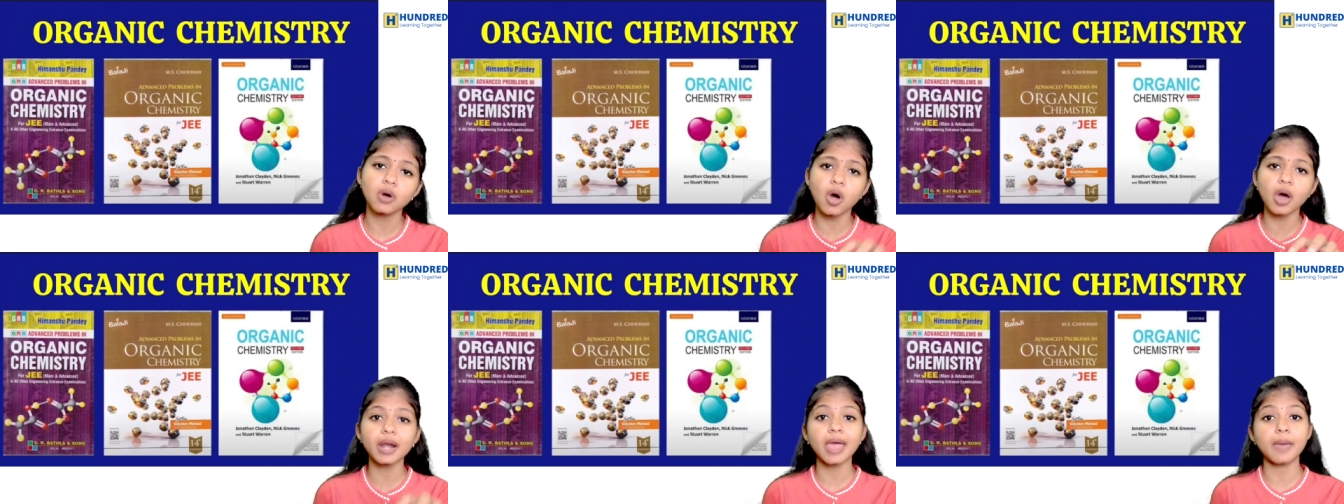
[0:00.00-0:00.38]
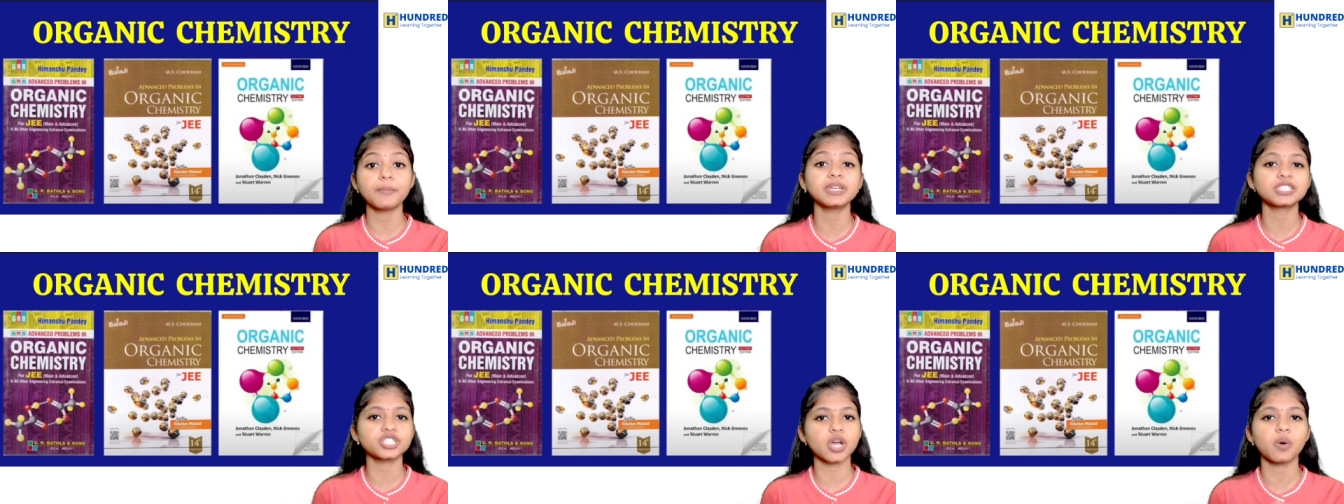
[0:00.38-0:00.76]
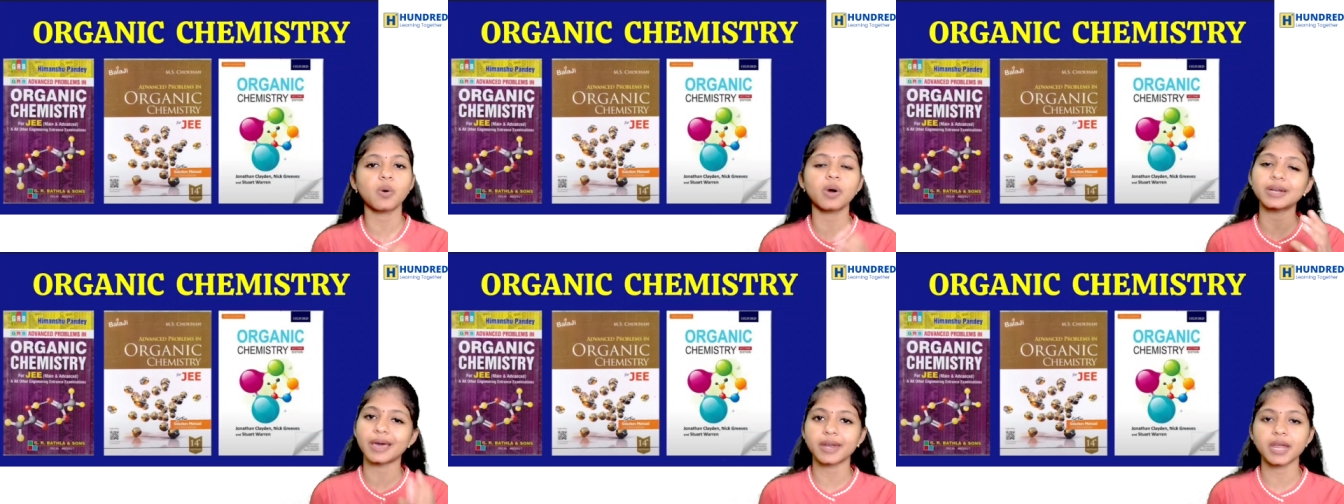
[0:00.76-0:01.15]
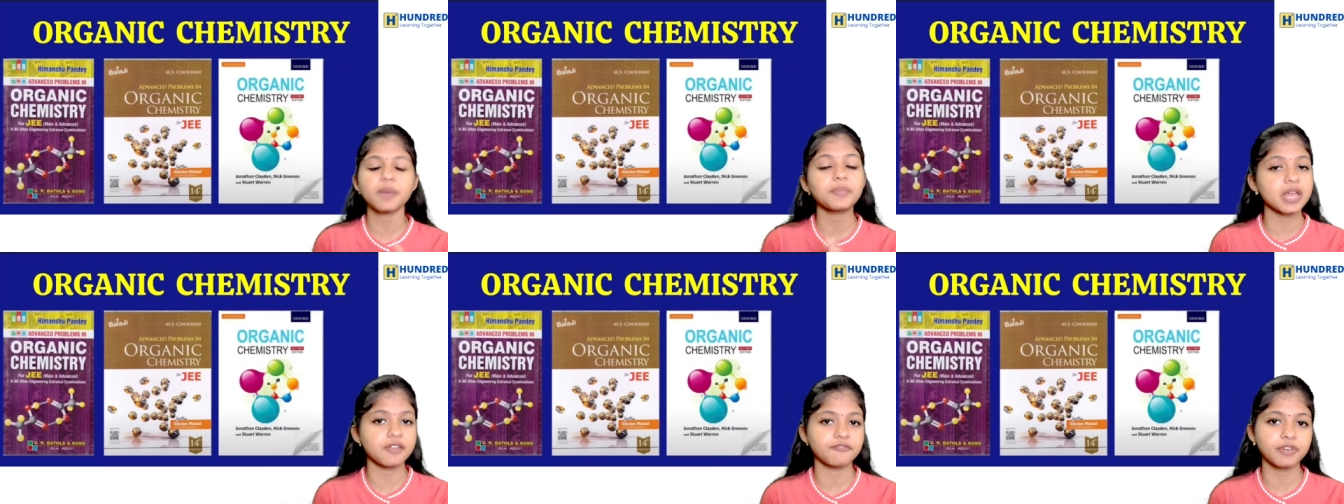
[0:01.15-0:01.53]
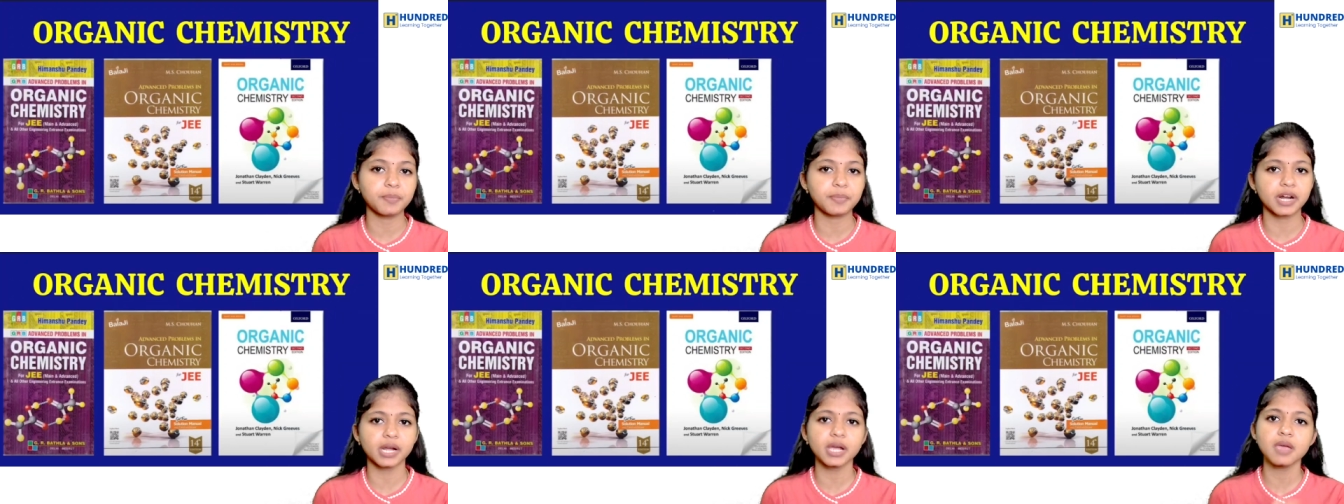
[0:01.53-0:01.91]
ஆர் எம்எஸ் சௌஹான் நிறைய பேர் ரெஃபர்
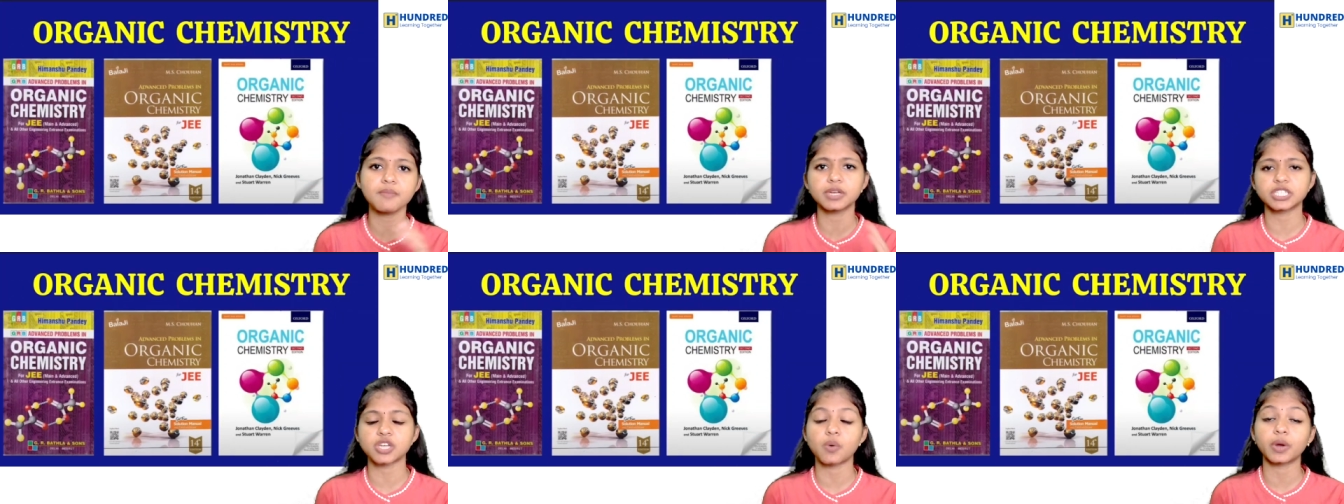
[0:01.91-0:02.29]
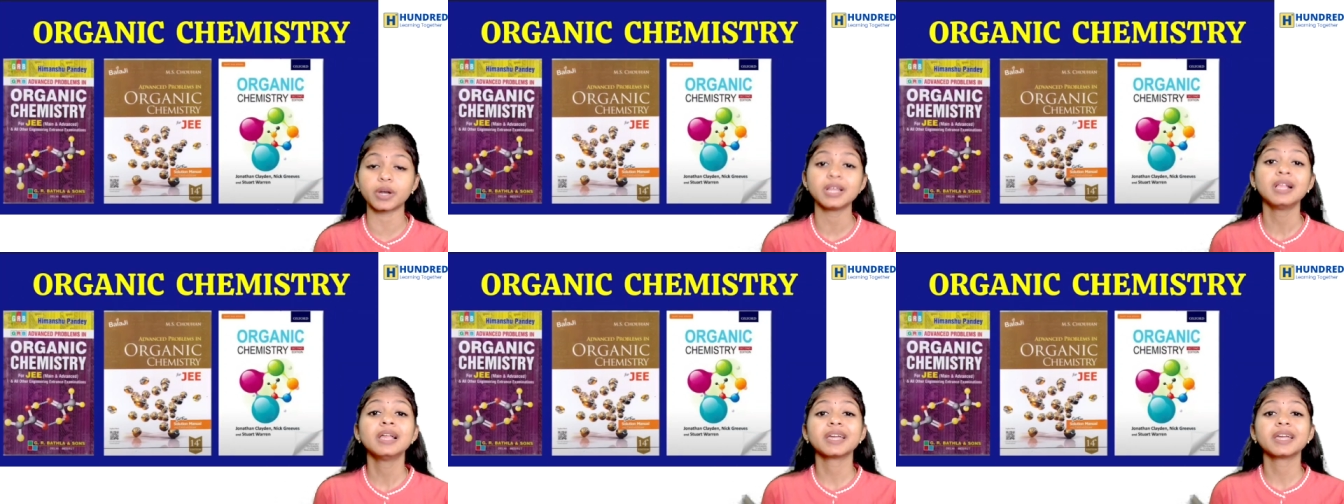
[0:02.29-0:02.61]
பண்ணாங்க எம்எஸ் சௌஹான்